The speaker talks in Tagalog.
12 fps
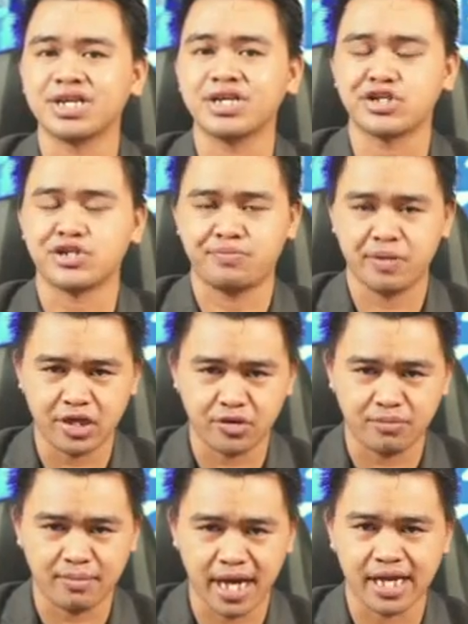Sir
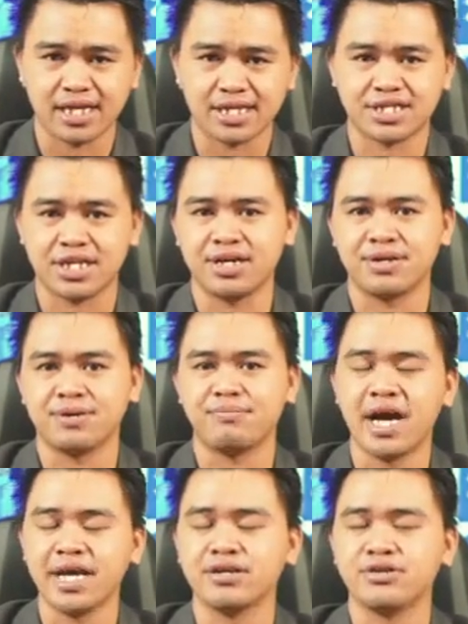Espino Mike. Sir
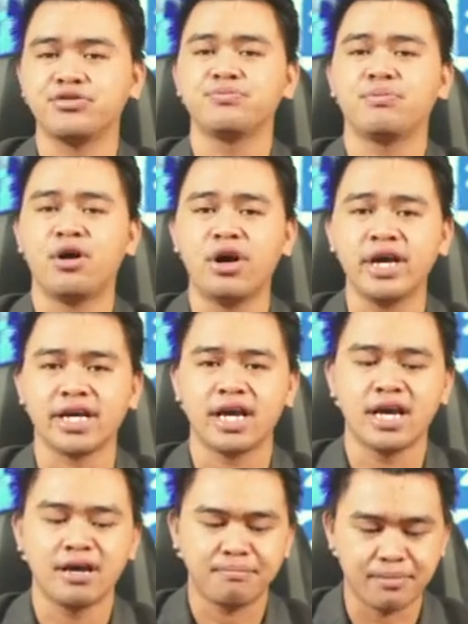Mike, good
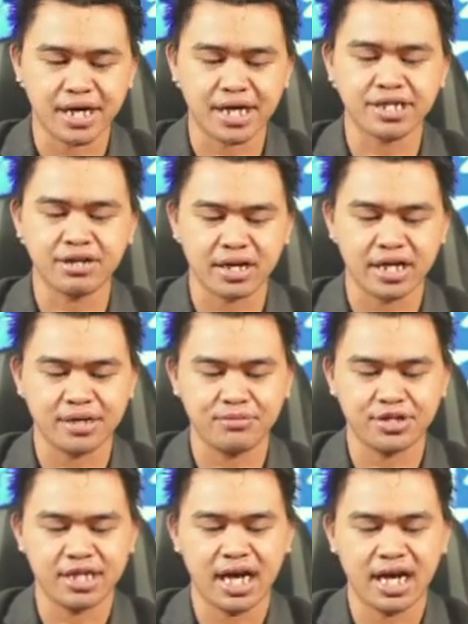morning. Marajaw
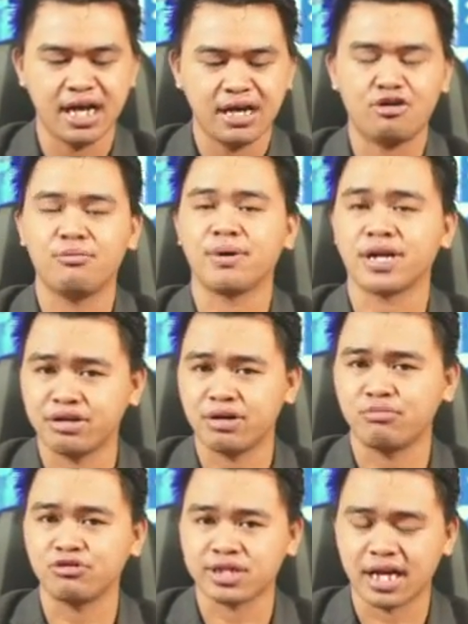kanimo dina o marajaw
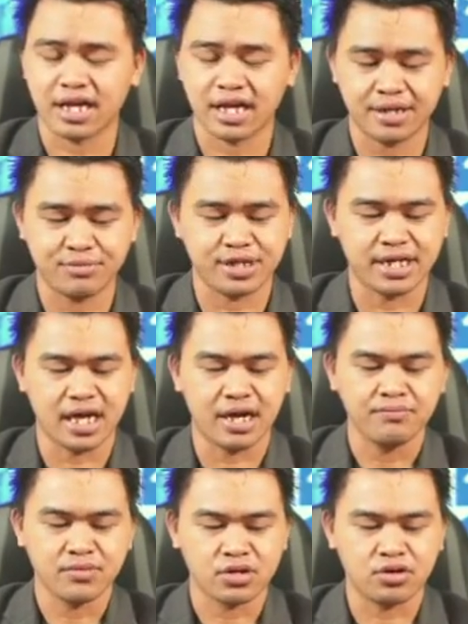na buntag kanimo dina.
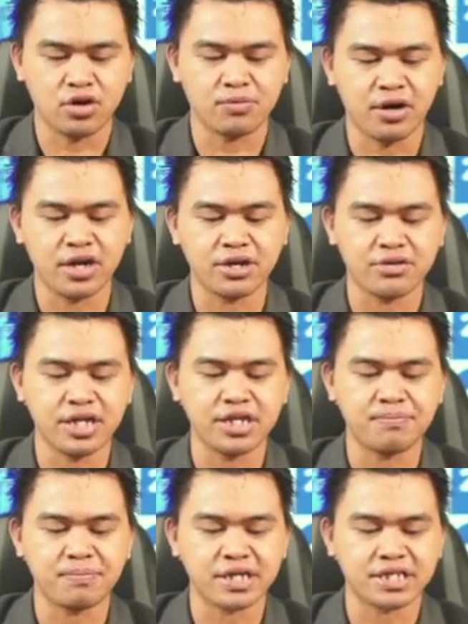Good morning Kuya
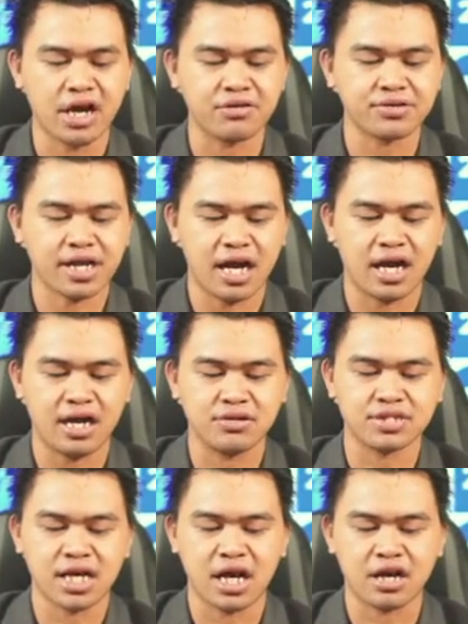G, pa shout
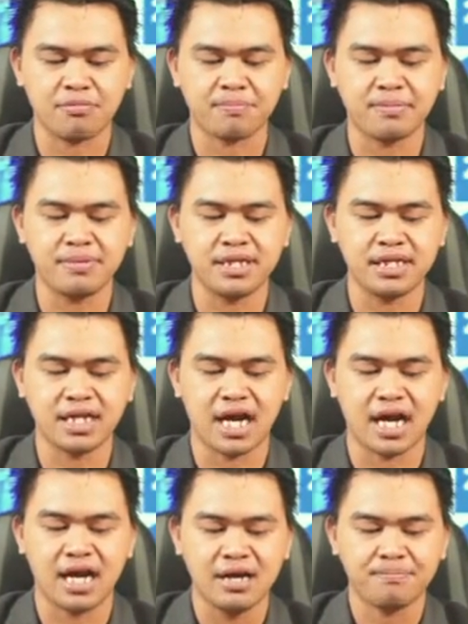out sa ako
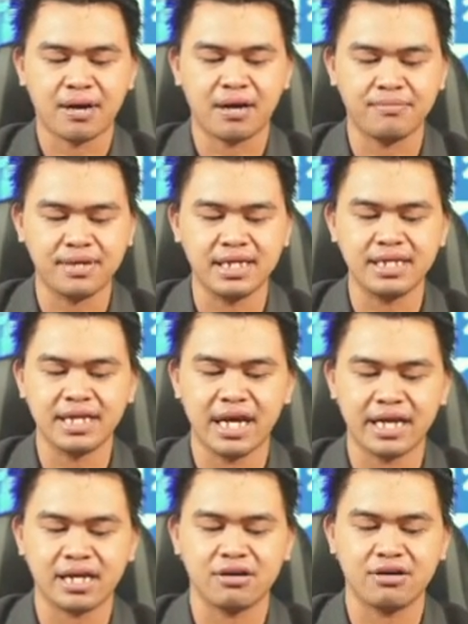pamilya,
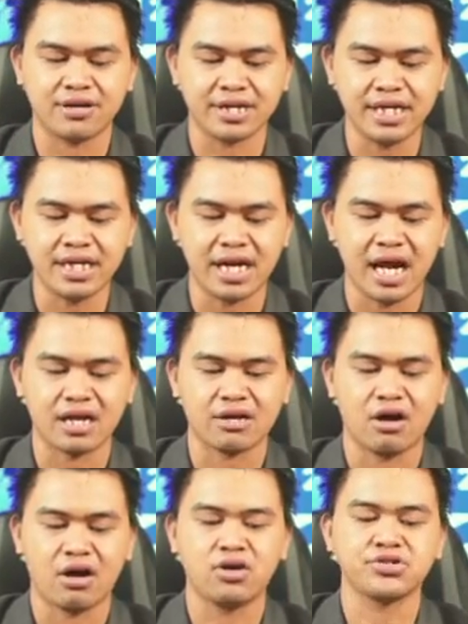pamilya ni Glorina
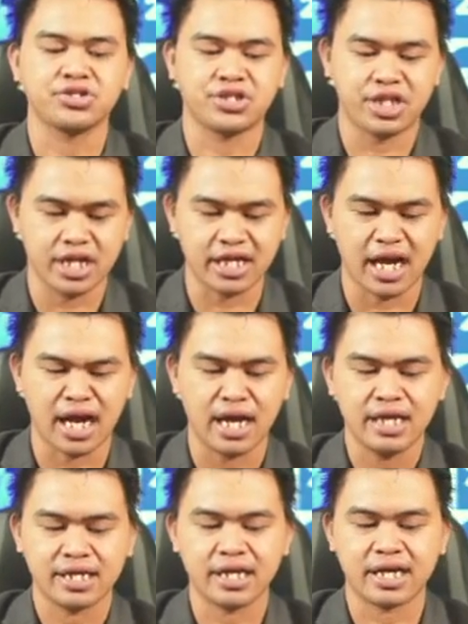Consigna.
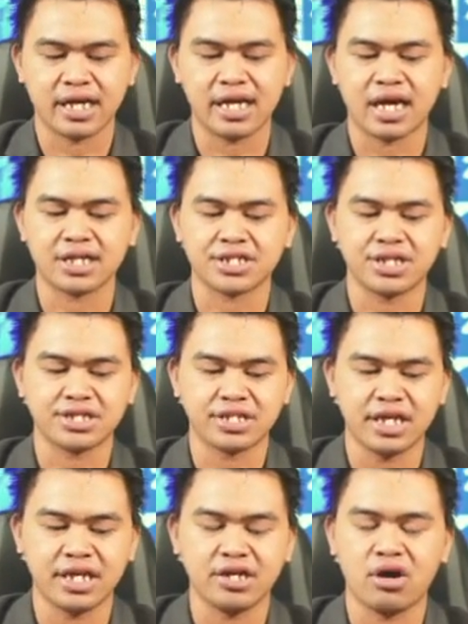Giga na ka Sir
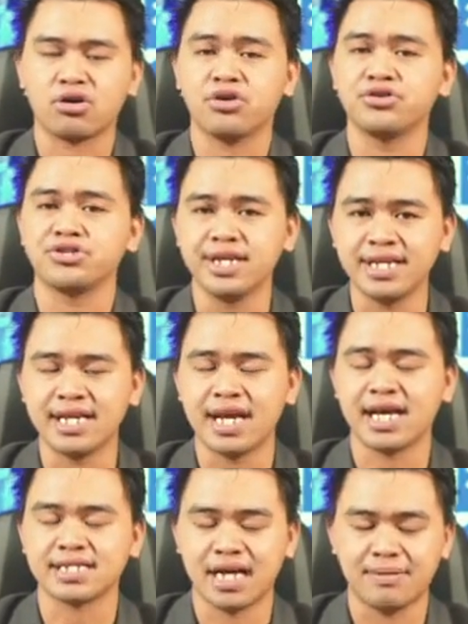Tino
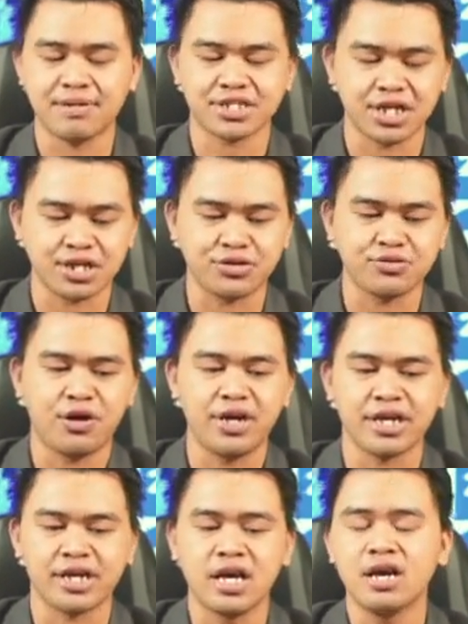Consigna. Salamat sir, good
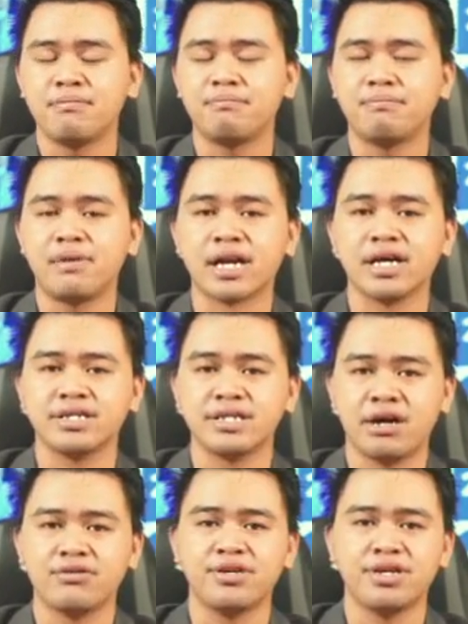morning.
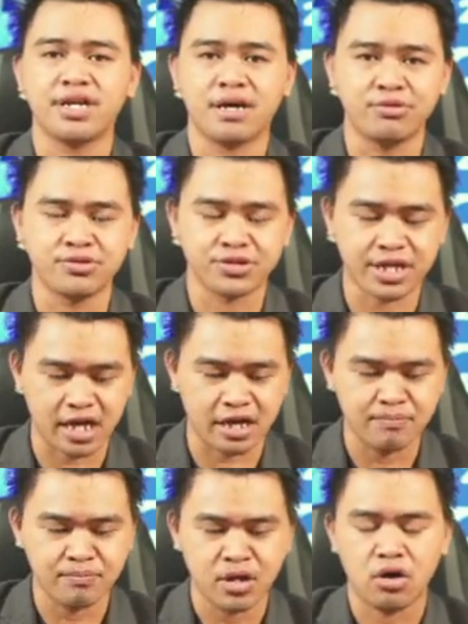Marajaw na
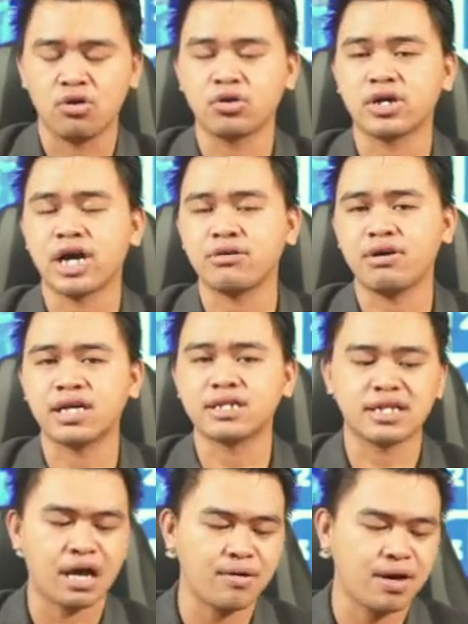buntag. O karong
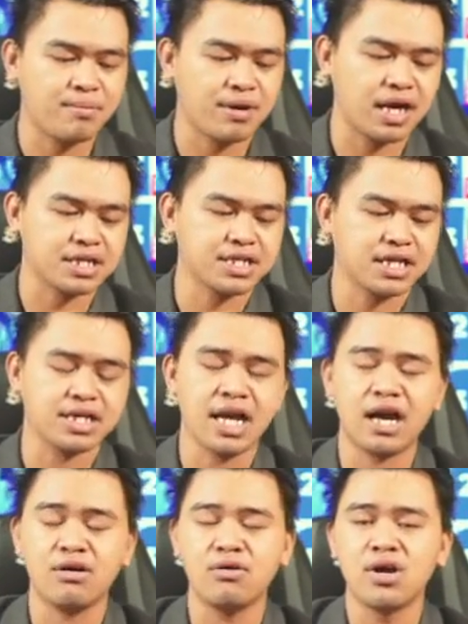adlaw mga ka
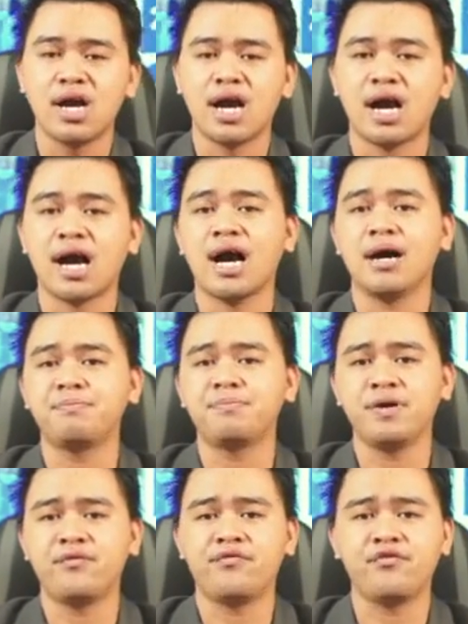kasyargaw,
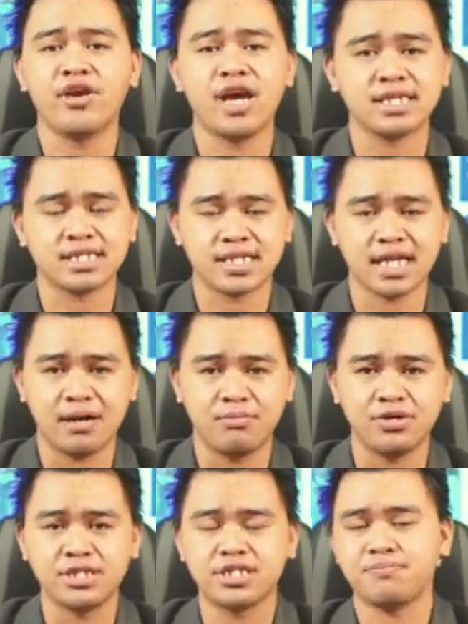Happy Fiesta
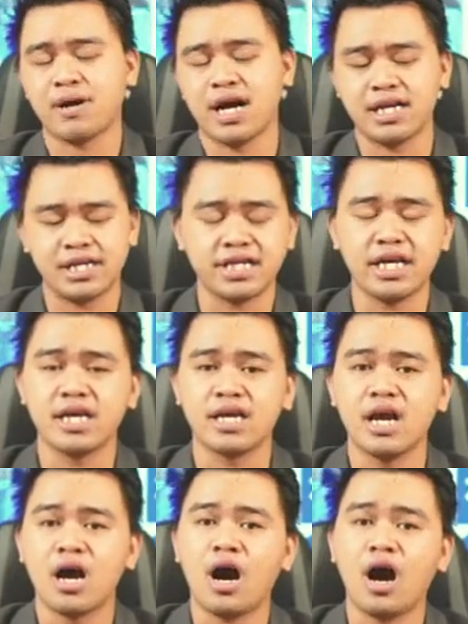
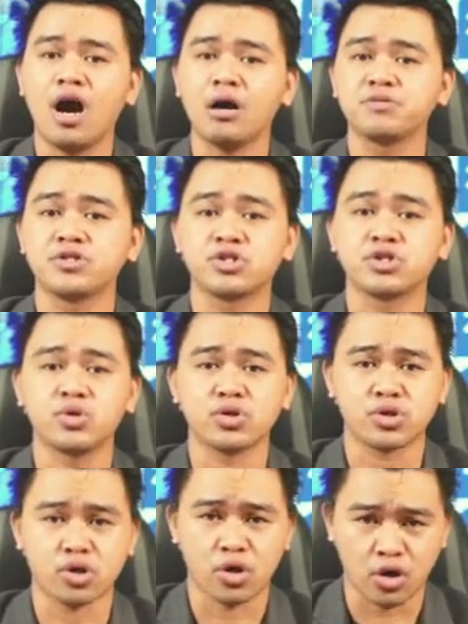Municipality of
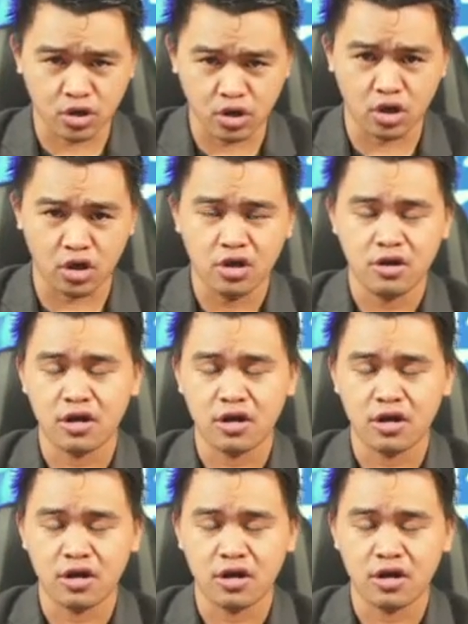Socorro.